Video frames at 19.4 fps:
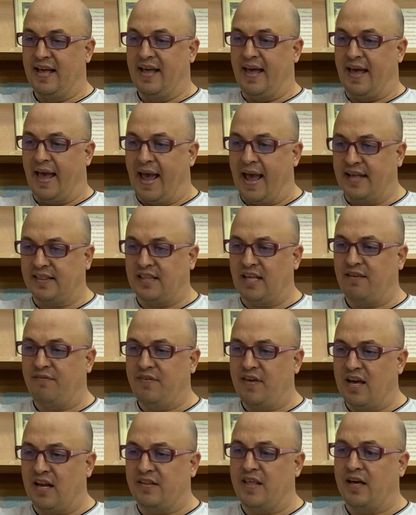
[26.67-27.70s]
«Это
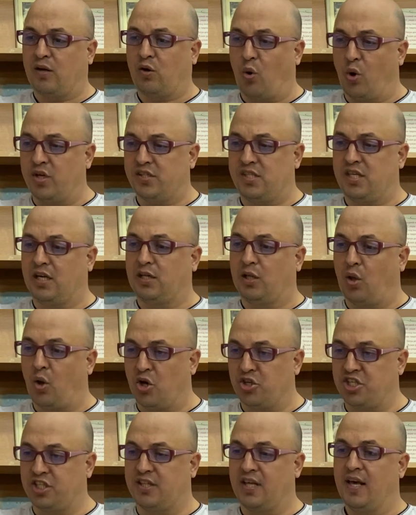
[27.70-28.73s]
верно кости
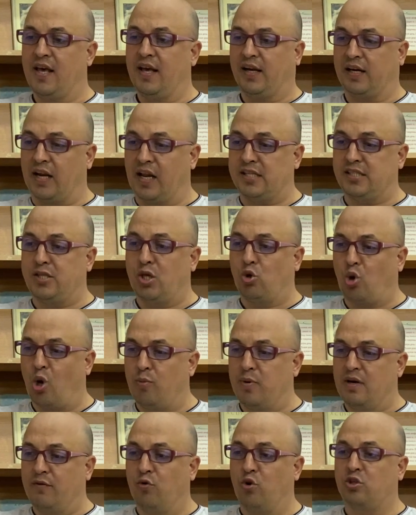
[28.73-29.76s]
гложет
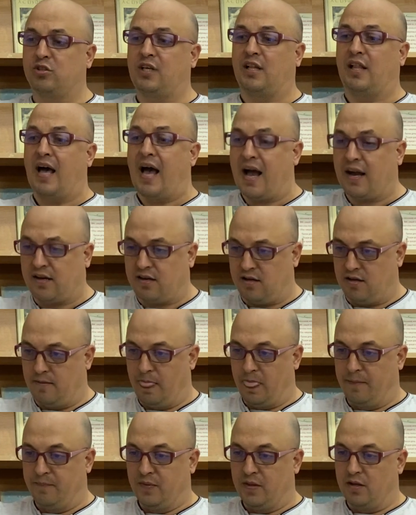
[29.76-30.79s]
красногубый вурдалак!»
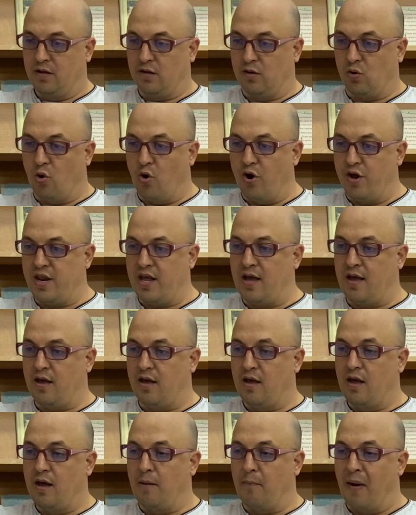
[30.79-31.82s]

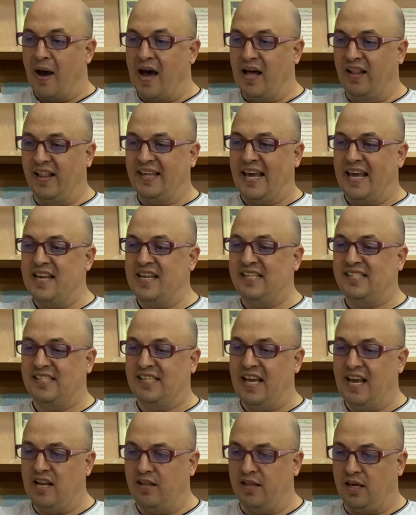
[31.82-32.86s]
Горе, мало я не
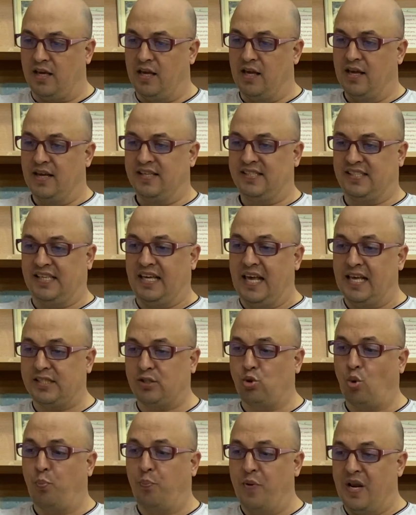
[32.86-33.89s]
сильный, съест
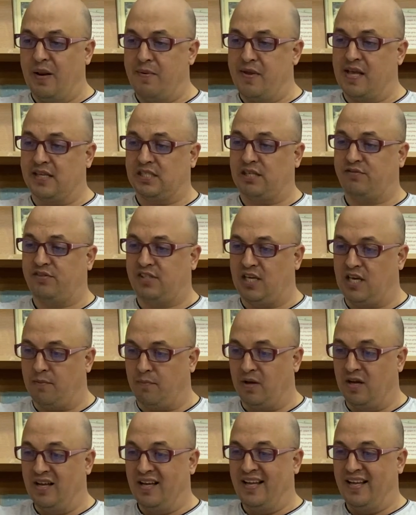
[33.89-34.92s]
упырь меня совсем,
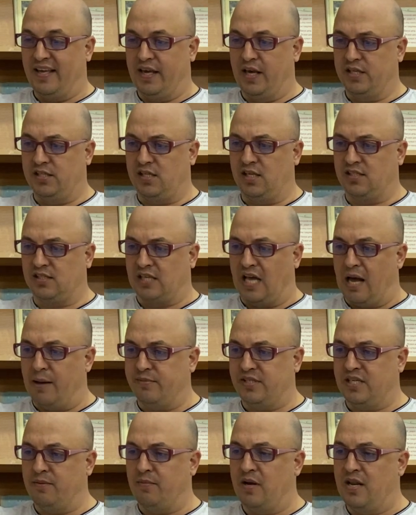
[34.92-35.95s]
если сам
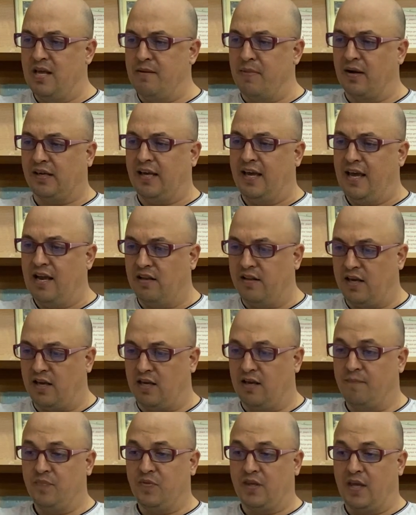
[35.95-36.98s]
земли
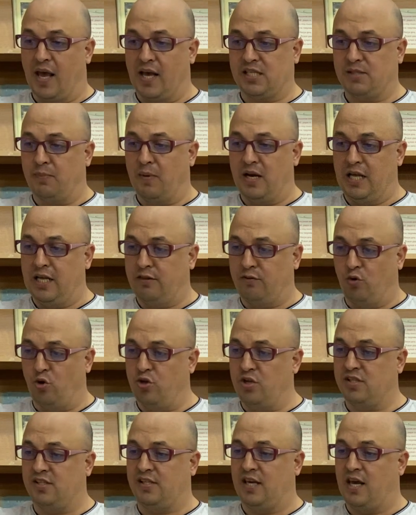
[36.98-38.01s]
могильной я с молитвою не
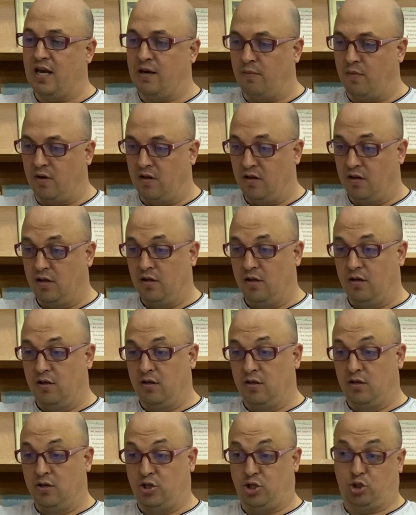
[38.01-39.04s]
съем.
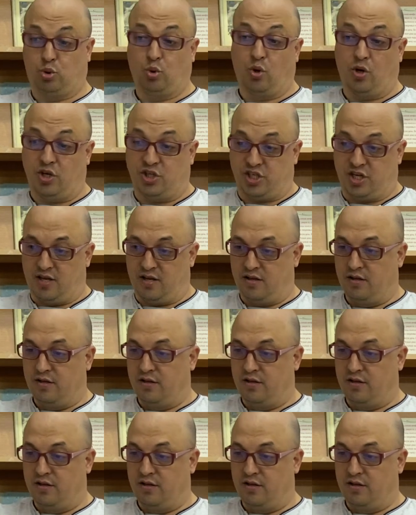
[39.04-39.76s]
Что же?